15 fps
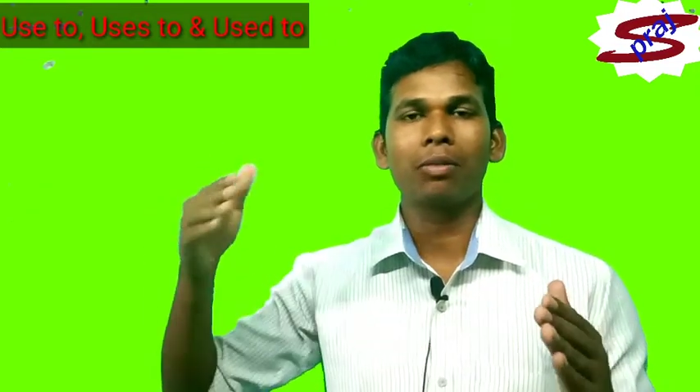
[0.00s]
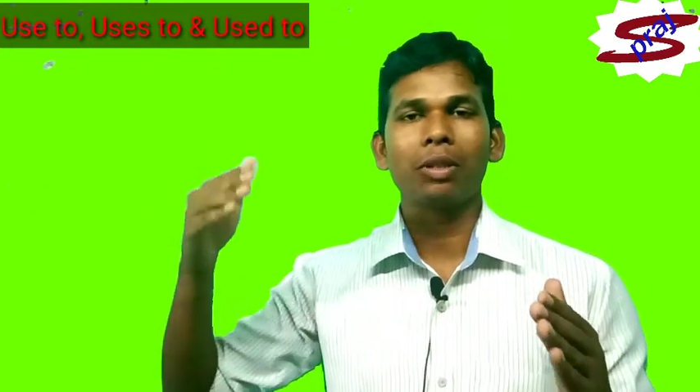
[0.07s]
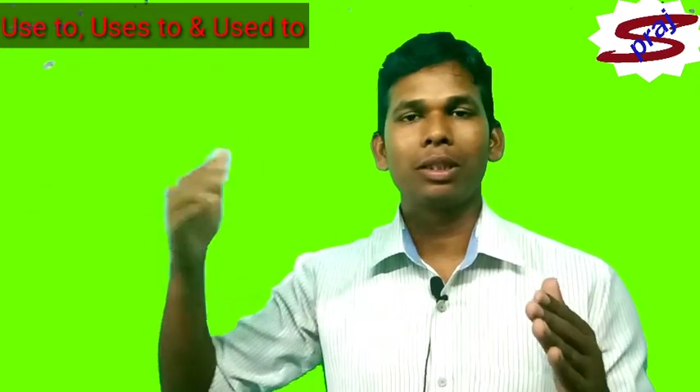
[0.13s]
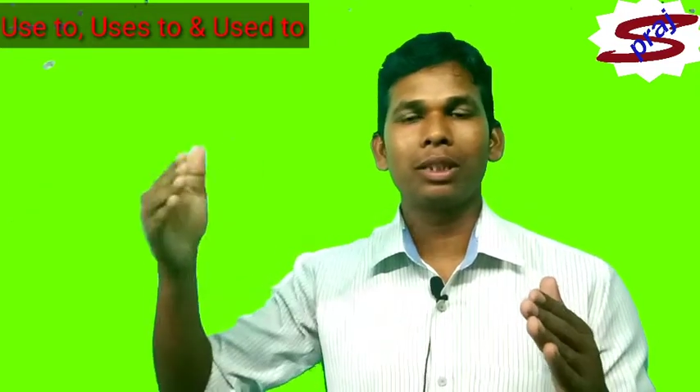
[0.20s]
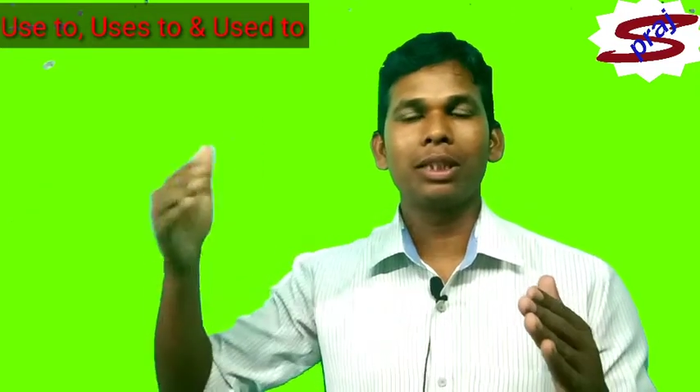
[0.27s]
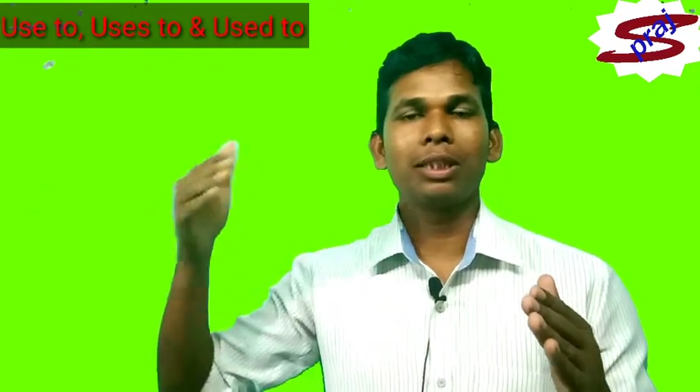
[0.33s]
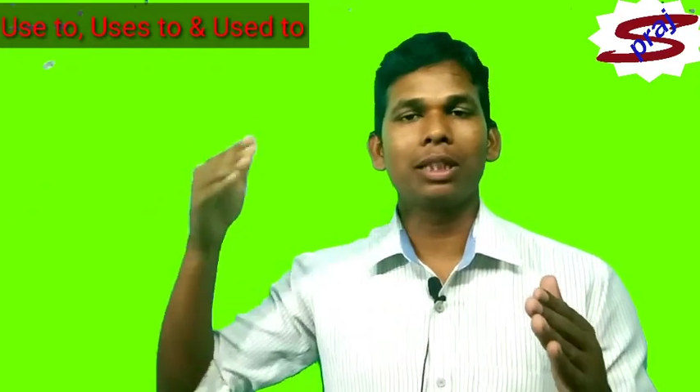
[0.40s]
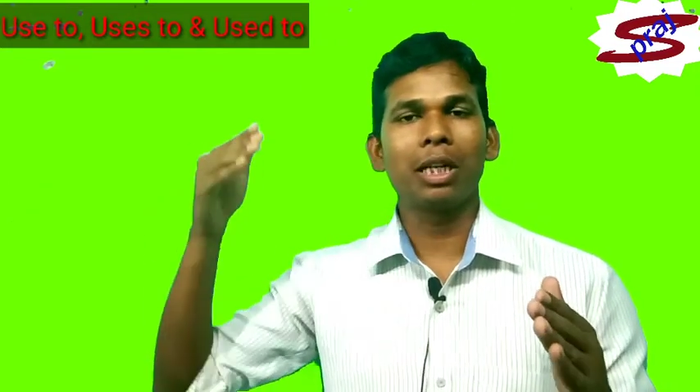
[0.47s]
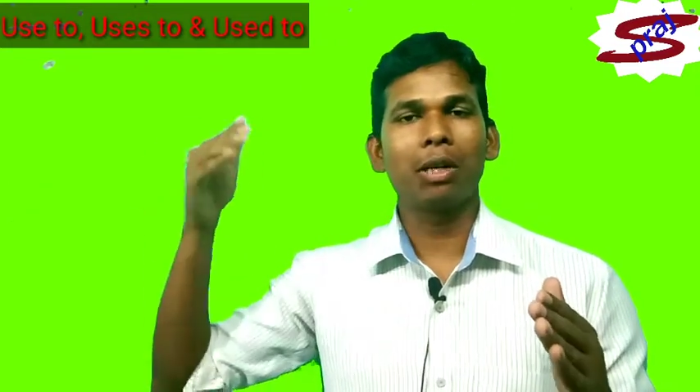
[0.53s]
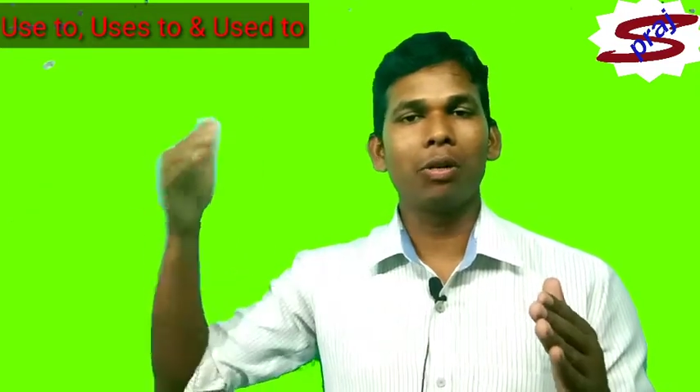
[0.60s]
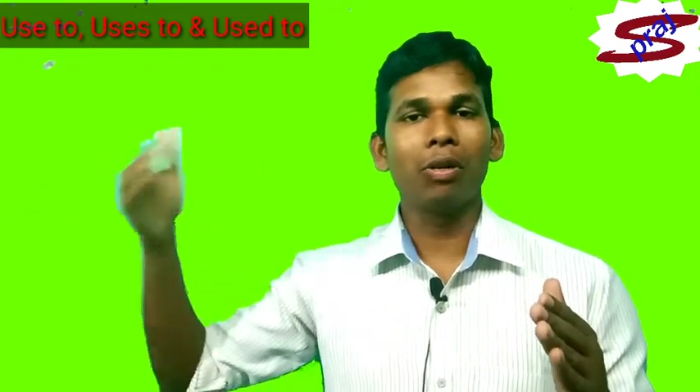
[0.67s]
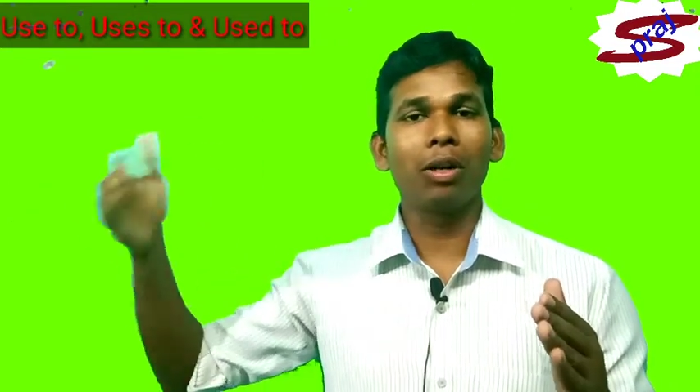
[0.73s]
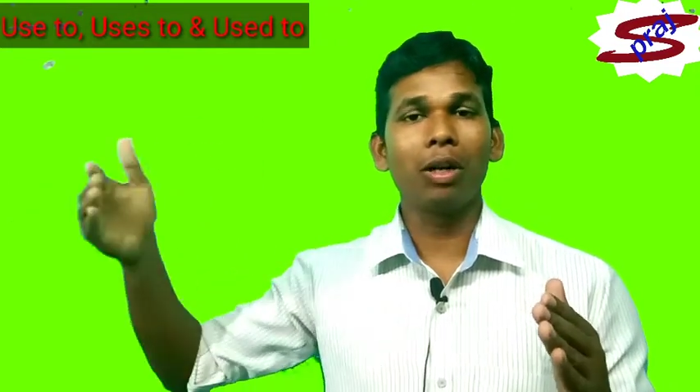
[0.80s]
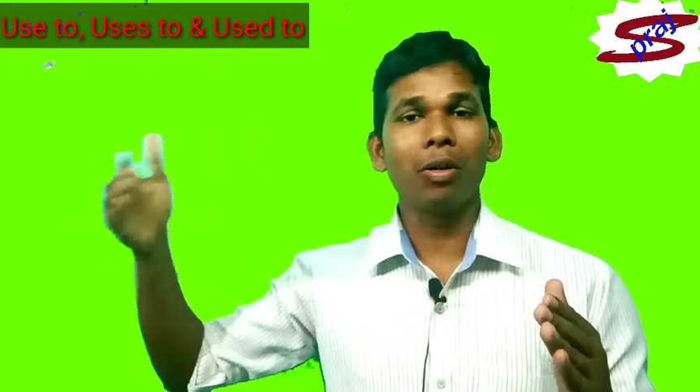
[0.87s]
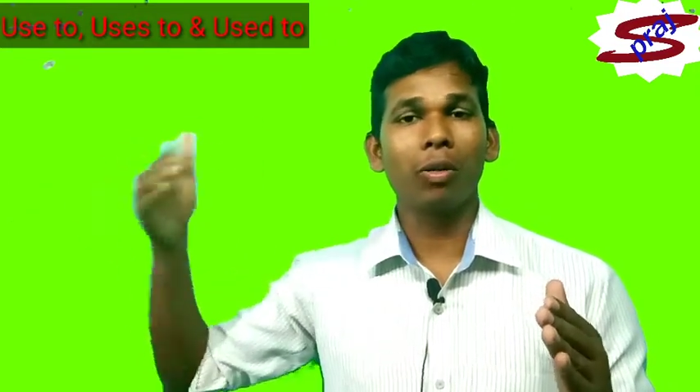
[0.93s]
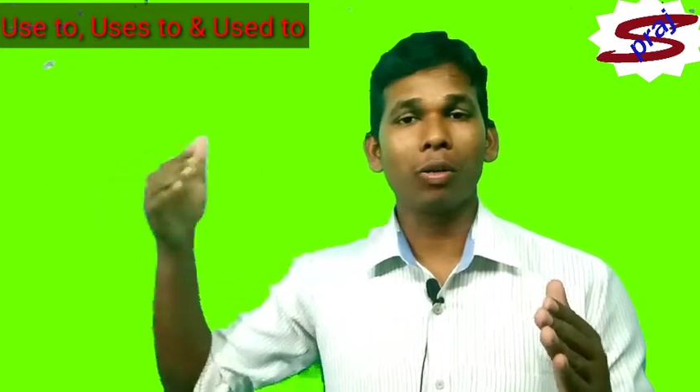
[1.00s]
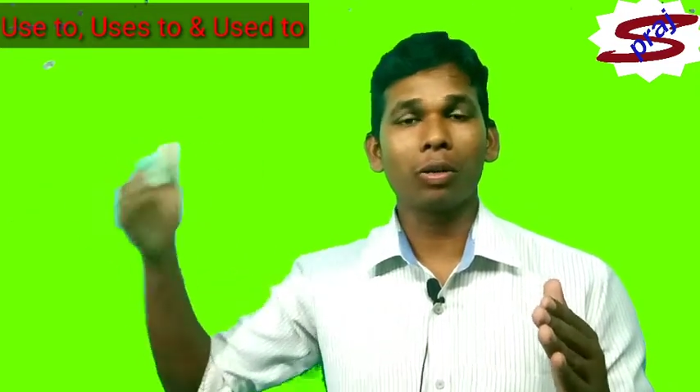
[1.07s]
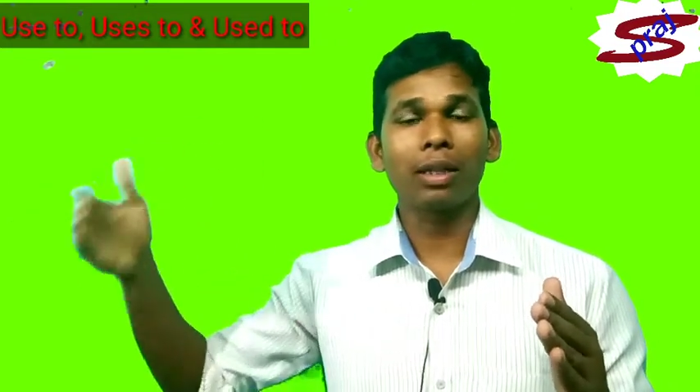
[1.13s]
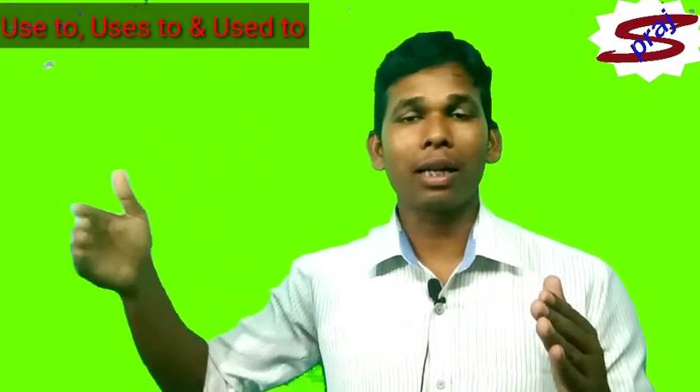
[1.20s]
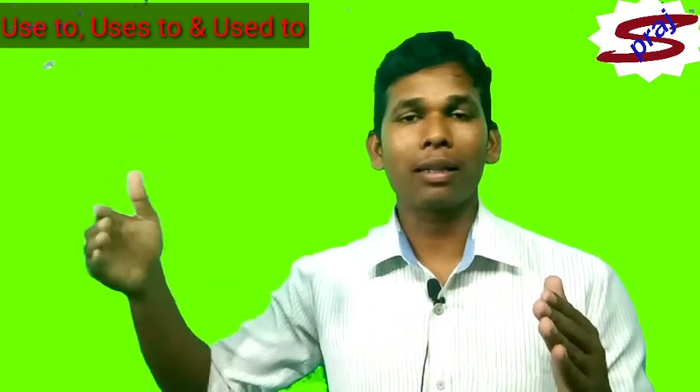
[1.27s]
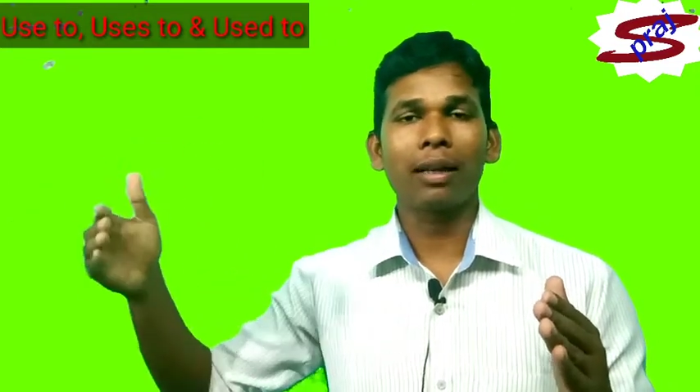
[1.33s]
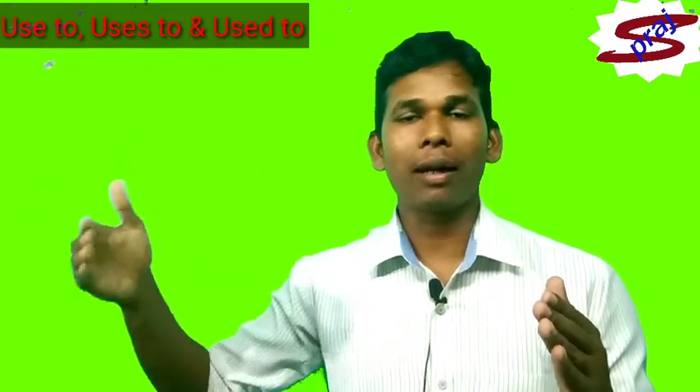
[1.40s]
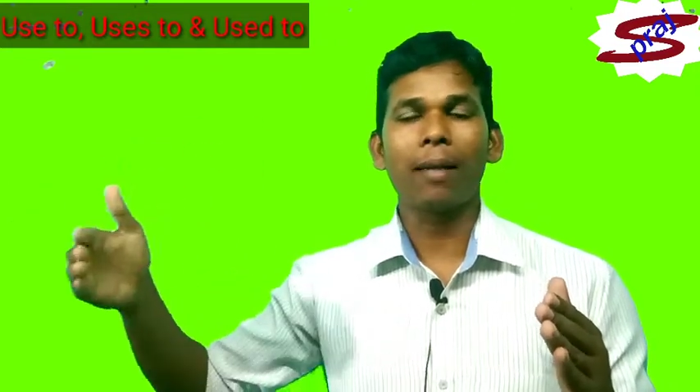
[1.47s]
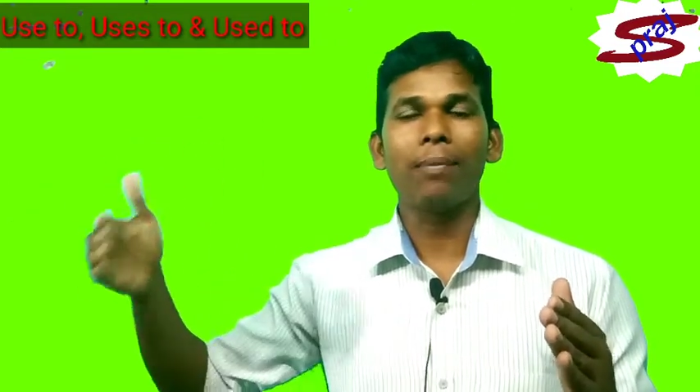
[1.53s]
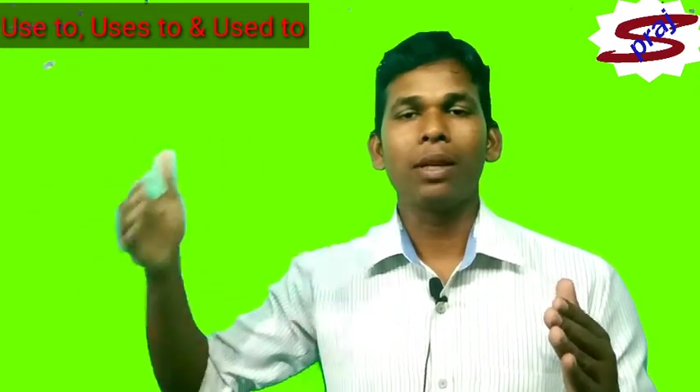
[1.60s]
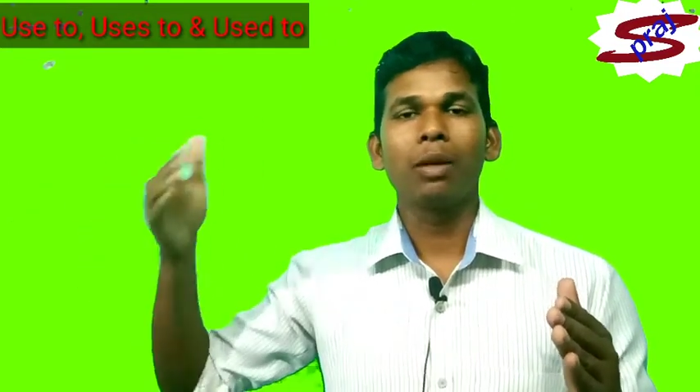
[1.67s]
कोई चीज़ रेगुलर होता था